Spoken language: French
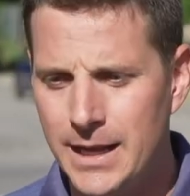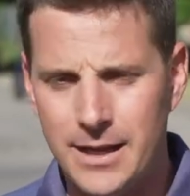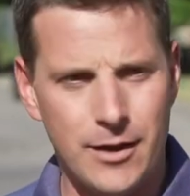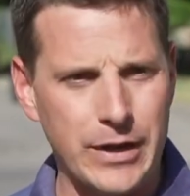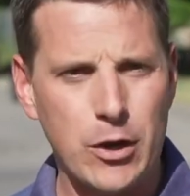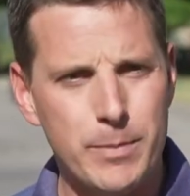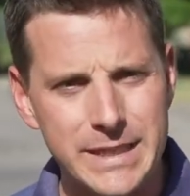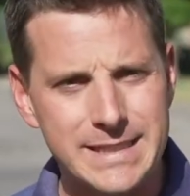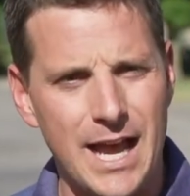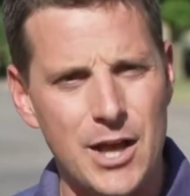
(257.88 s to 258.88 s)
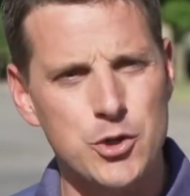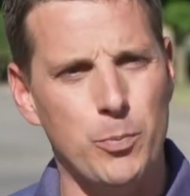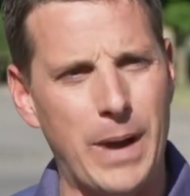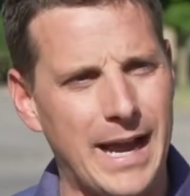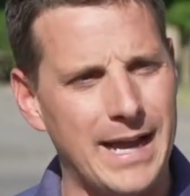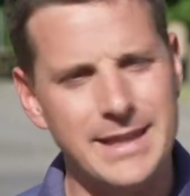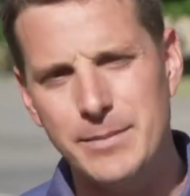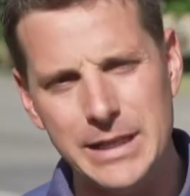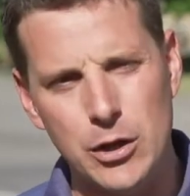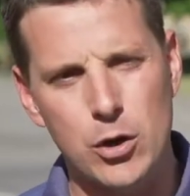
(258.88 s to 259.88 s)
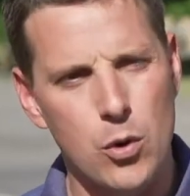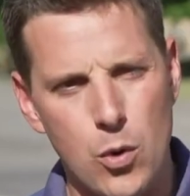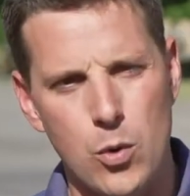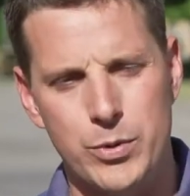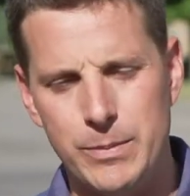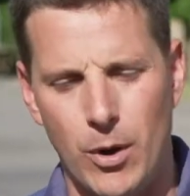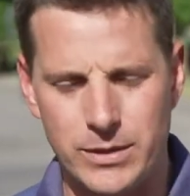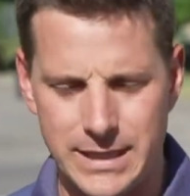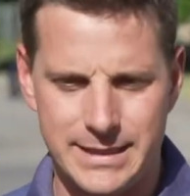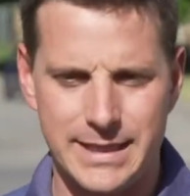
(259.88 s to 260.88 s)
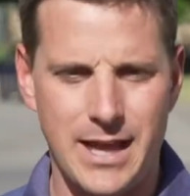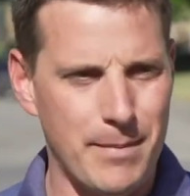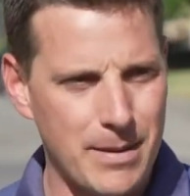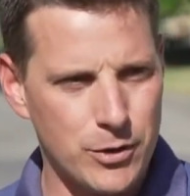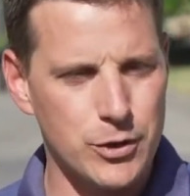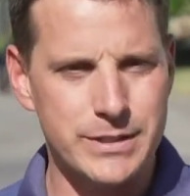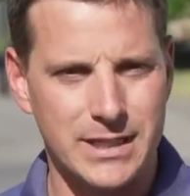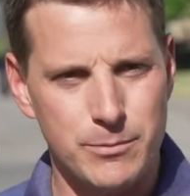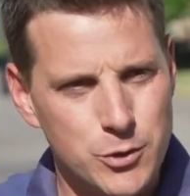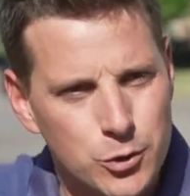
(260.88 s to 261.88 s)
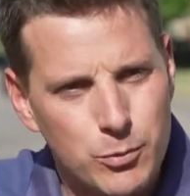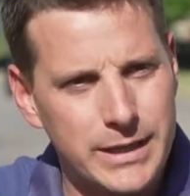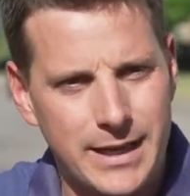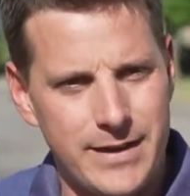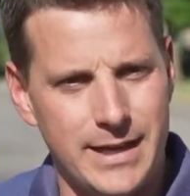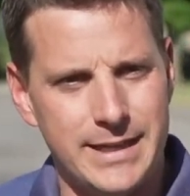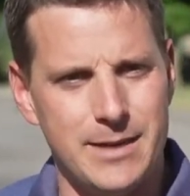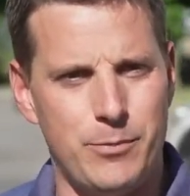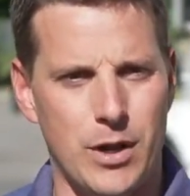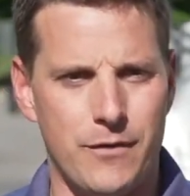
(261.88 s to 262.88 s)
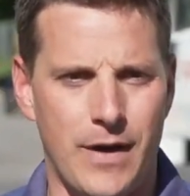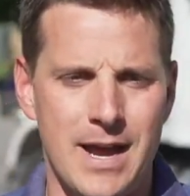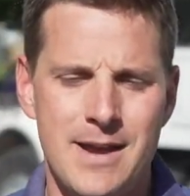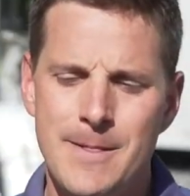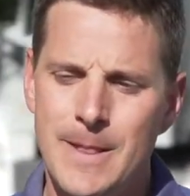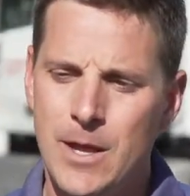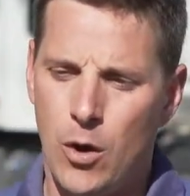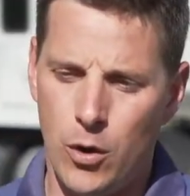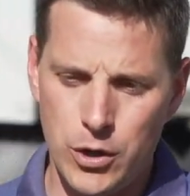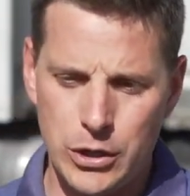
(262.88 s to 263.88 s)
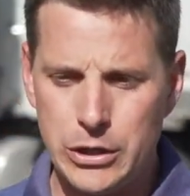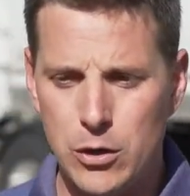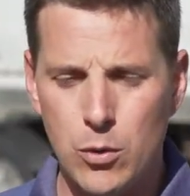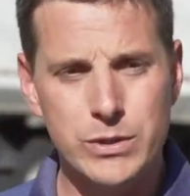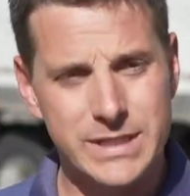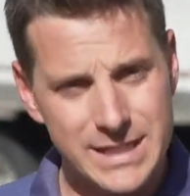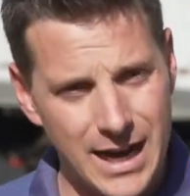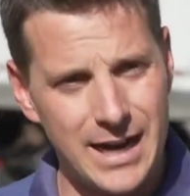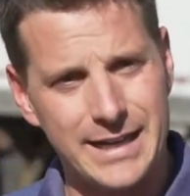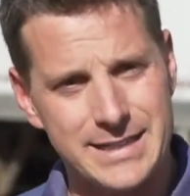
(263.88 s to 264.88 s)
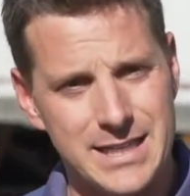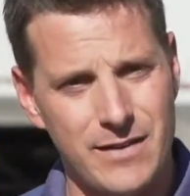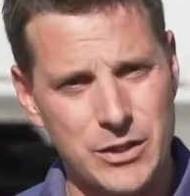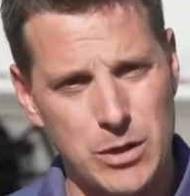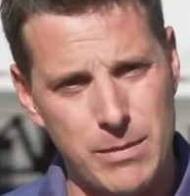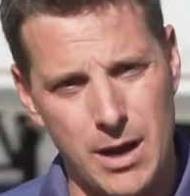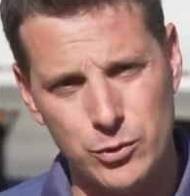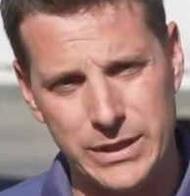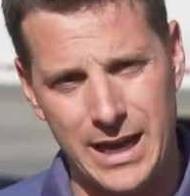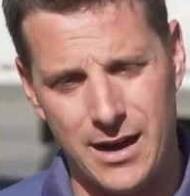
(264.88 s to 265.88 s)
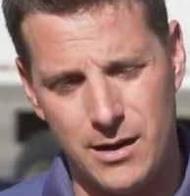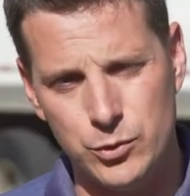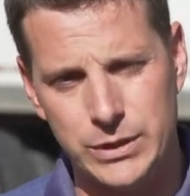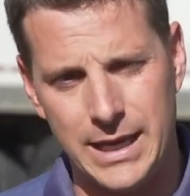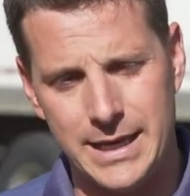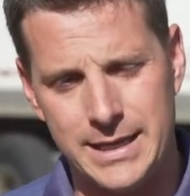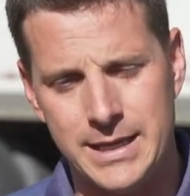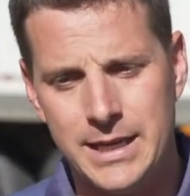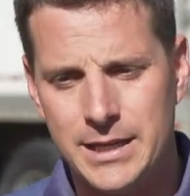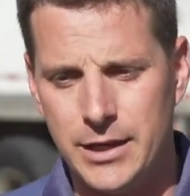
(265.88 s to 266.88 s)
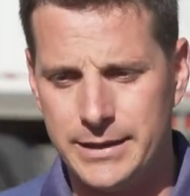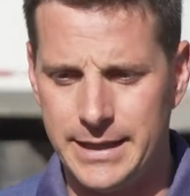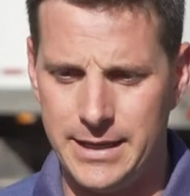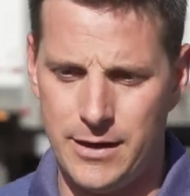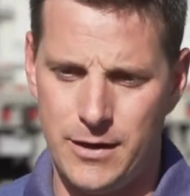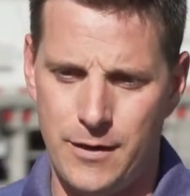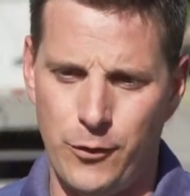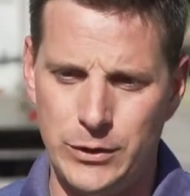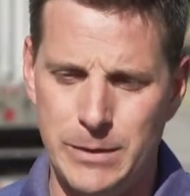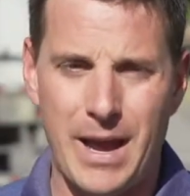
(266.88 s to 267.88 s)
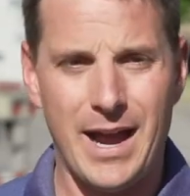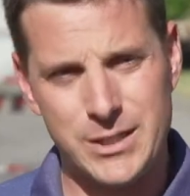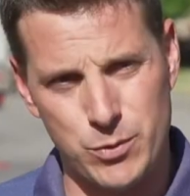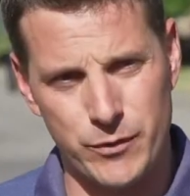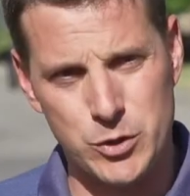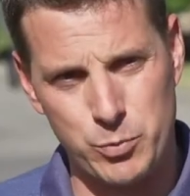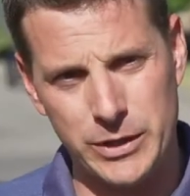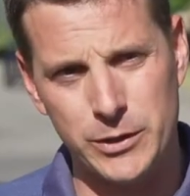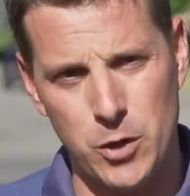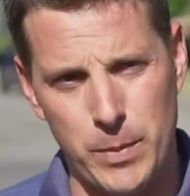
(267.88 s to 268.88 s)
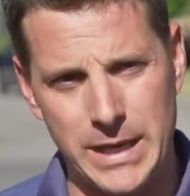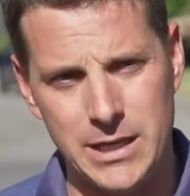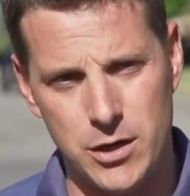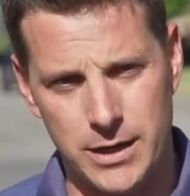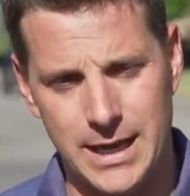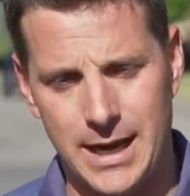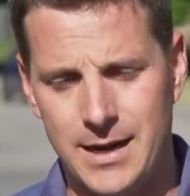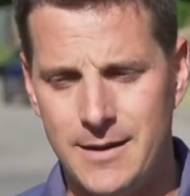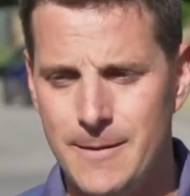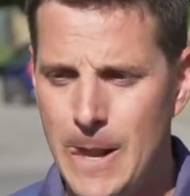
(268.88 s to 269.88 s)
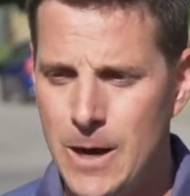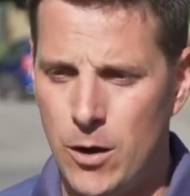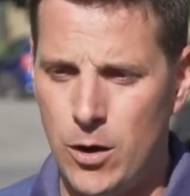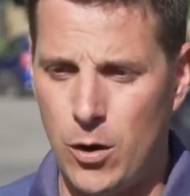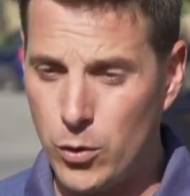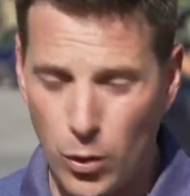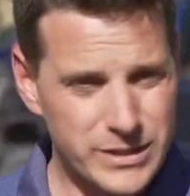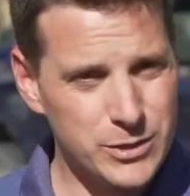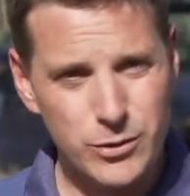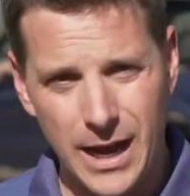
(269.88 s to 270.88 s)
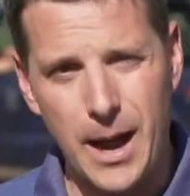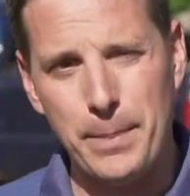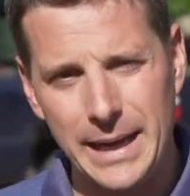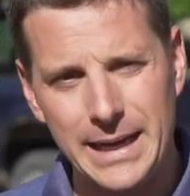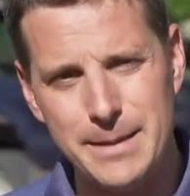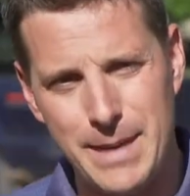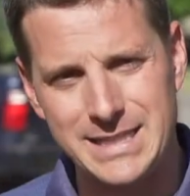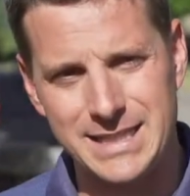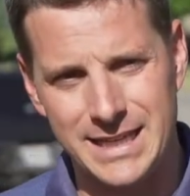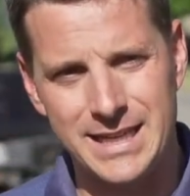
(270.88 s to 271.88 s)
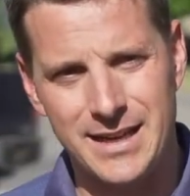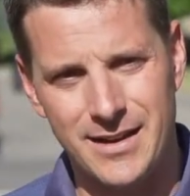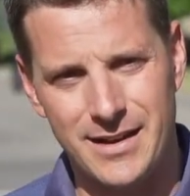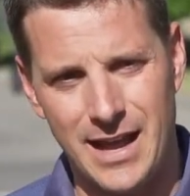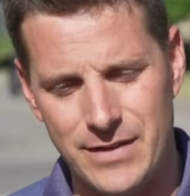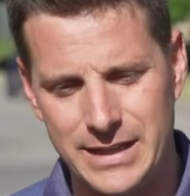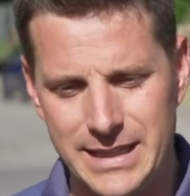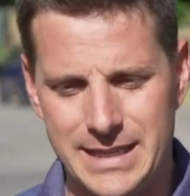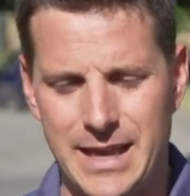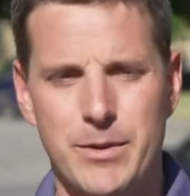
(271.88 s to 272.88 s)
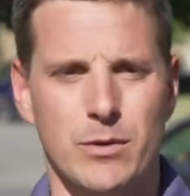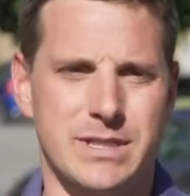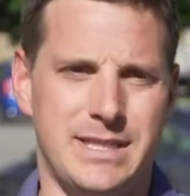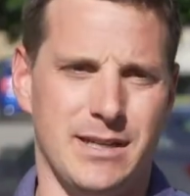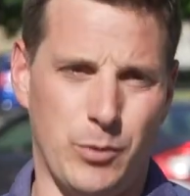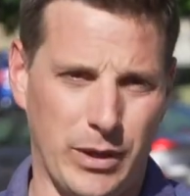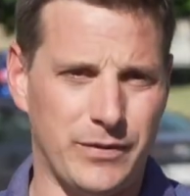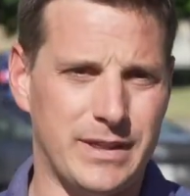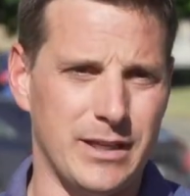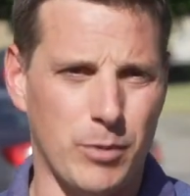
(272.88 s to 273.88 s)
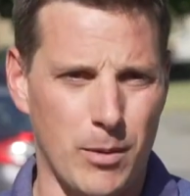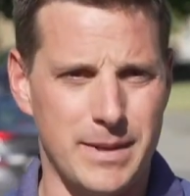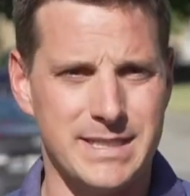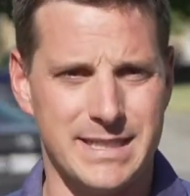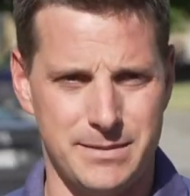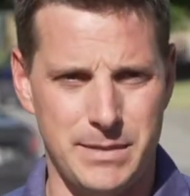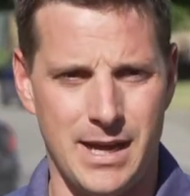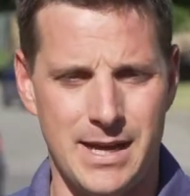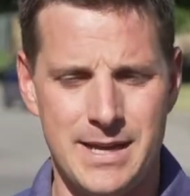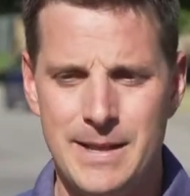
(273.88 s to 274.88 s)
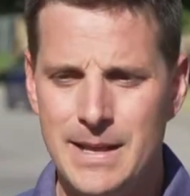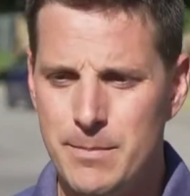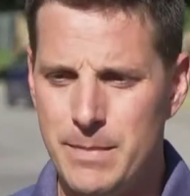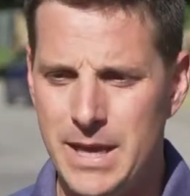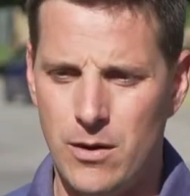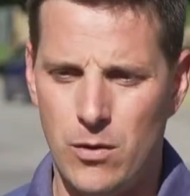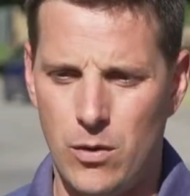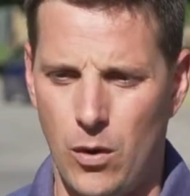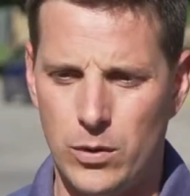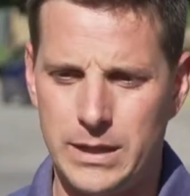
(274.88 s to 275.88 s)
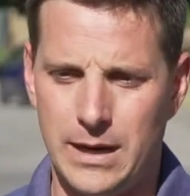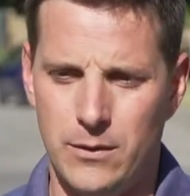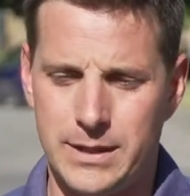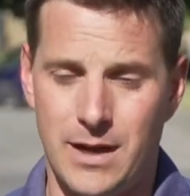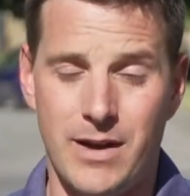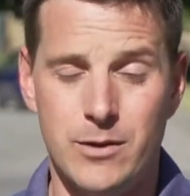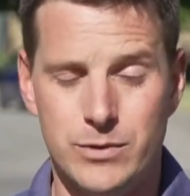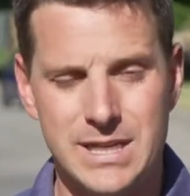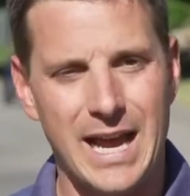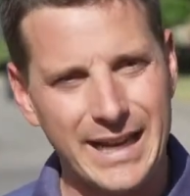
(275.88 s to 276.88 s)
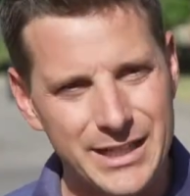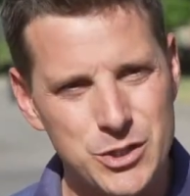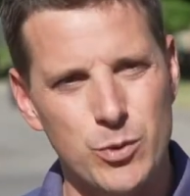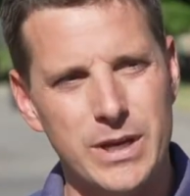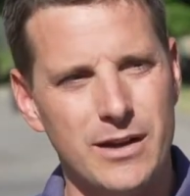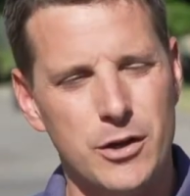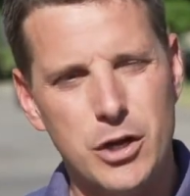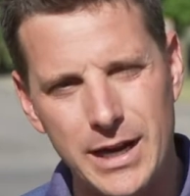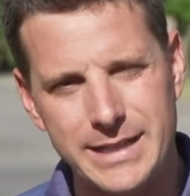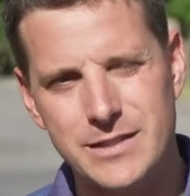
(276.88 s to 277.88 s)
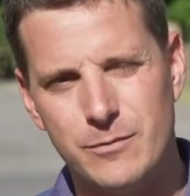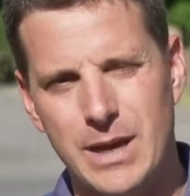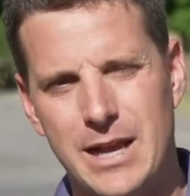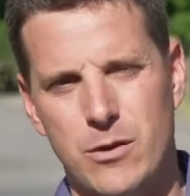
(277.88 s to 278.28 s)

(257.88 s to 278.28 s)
avec un message aux parents d'amener de l'eau. Puis bon, ça a été quand même, d'une certaine mesure, tout le monde a travaillé en équipe pour le faire. On a de l'eau aussi en réserve actuellement en bouteille, qui a été euh, fournie par Ice River Spring, une compagnie locale. Euh, on continue de remplir les bassins euh, avec des camions citernes pour éviter une problématique similaire, mais on, travaille aussi à réduire collectivement la